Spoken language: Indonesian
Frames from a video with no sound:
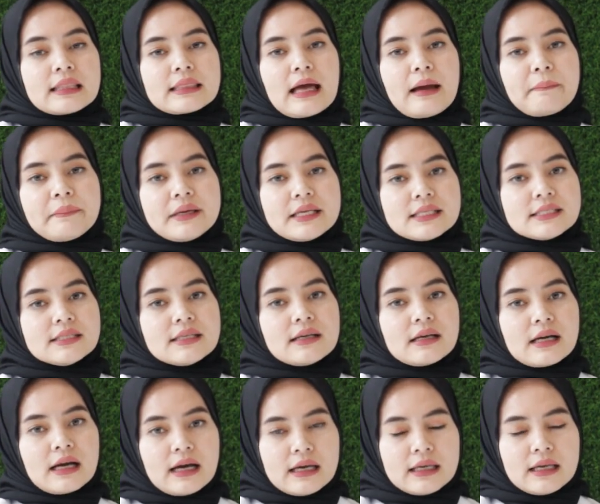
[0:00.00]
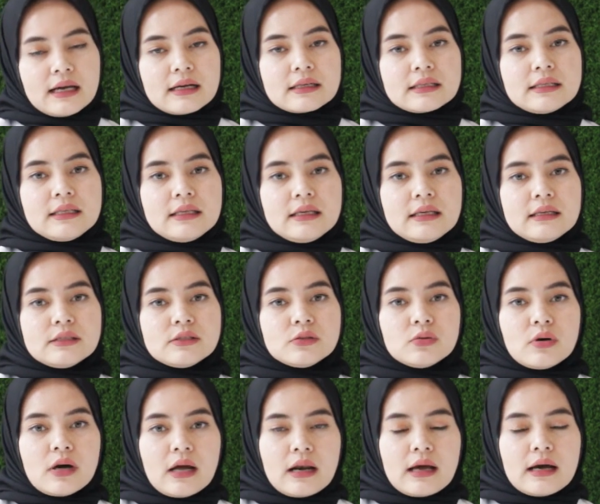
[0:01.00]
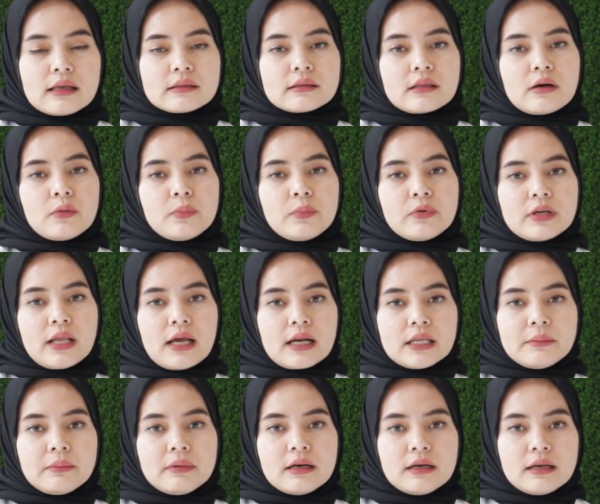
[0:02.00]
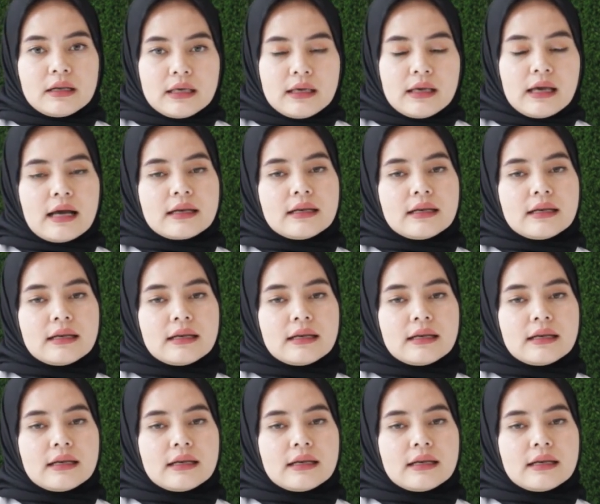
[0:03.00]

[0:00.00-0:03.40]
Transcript: Tapi jika yang dijual ataupun yang dibeli